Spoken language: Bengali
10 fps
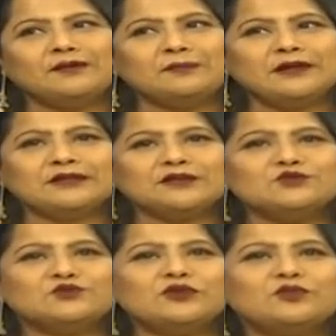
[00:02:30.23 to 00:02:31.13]
মাথার
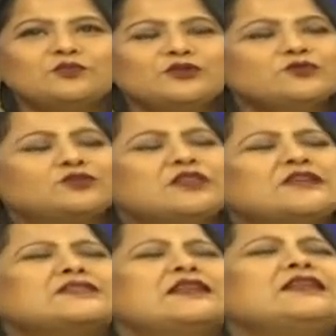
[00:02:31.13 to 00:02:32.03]
চুলের উপরে
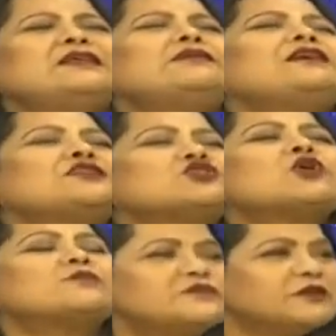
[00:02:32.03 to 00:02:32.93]
অত্যাচারের লেভেলটা
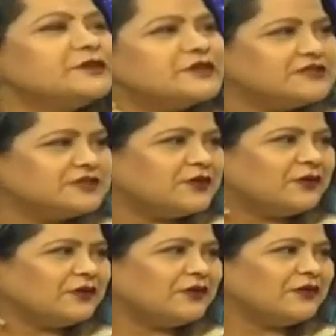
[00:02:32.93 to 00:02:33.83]
সবচেয়ে বেশি
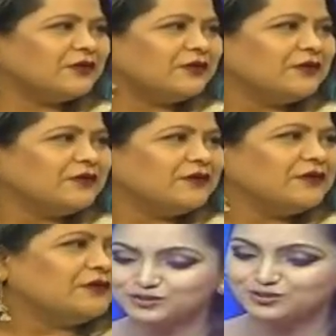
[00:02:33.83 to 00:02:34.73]
বেশি থাকে উরি
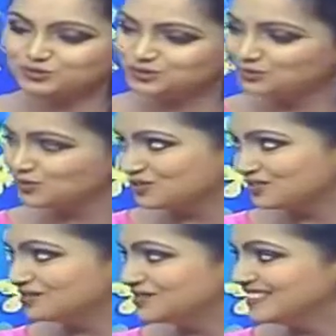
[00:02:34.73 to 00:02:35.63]
বাবা সত্যি বলেছো তুমি